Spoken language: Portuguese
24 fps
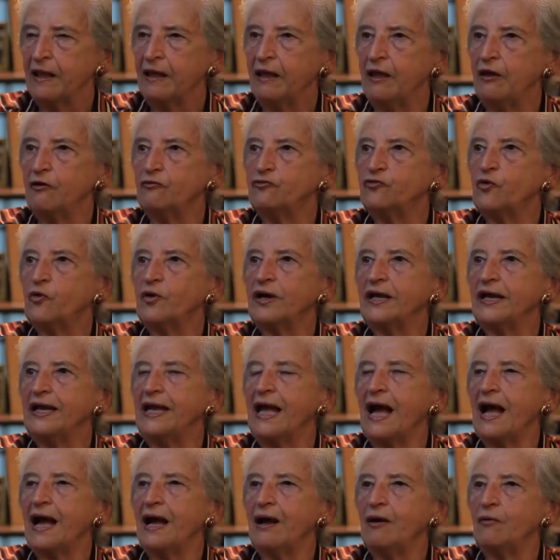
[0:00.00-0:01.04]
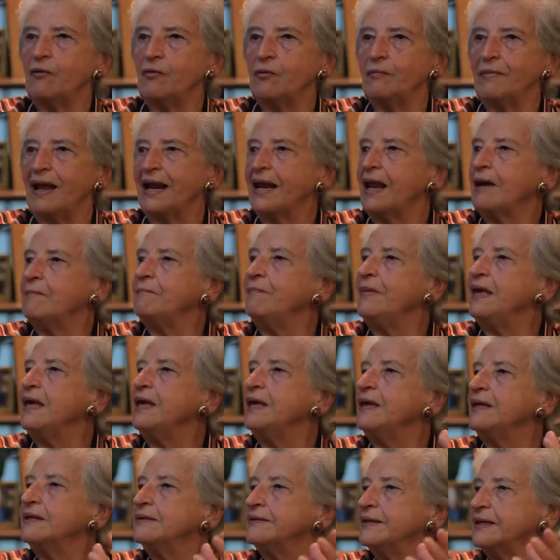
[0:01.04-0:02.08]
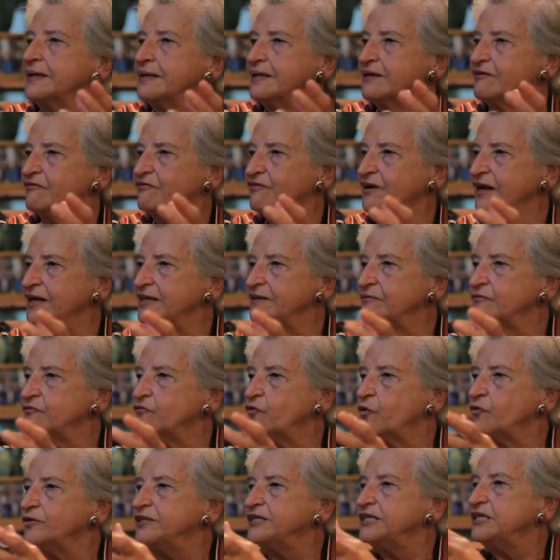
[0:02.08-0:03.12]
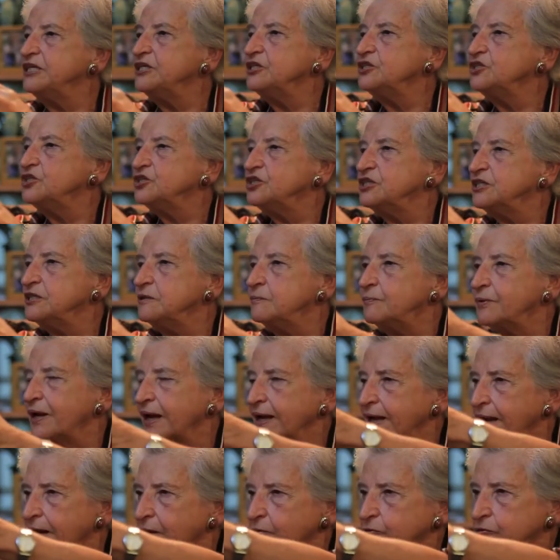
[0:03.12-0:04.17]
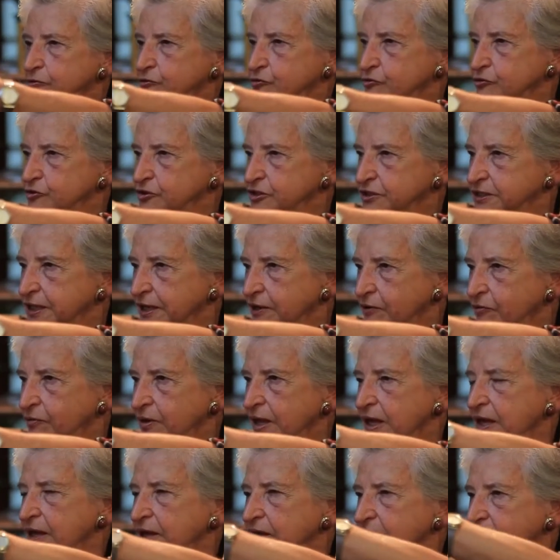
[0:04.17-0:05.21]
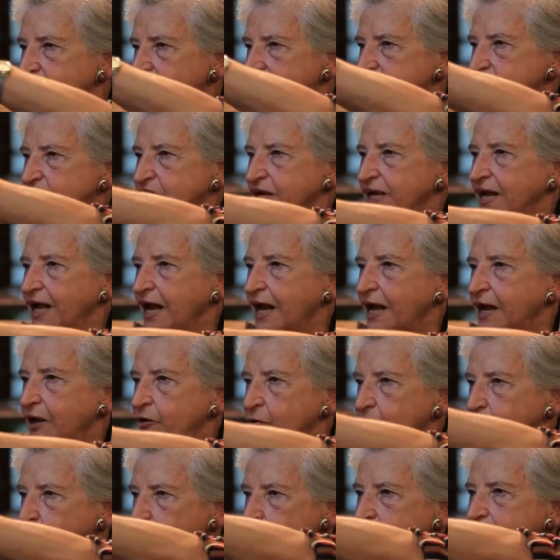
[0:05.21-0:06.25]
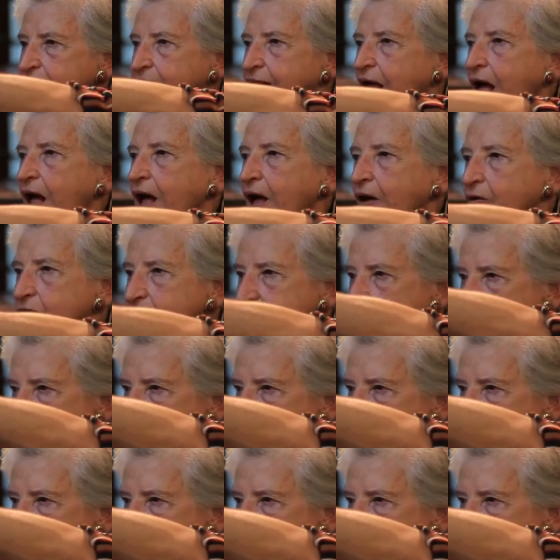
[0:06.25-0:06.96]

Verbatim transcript: eu vou criar uma alameda que vai, vou dirigir para aquela construção que vai chegar no portal da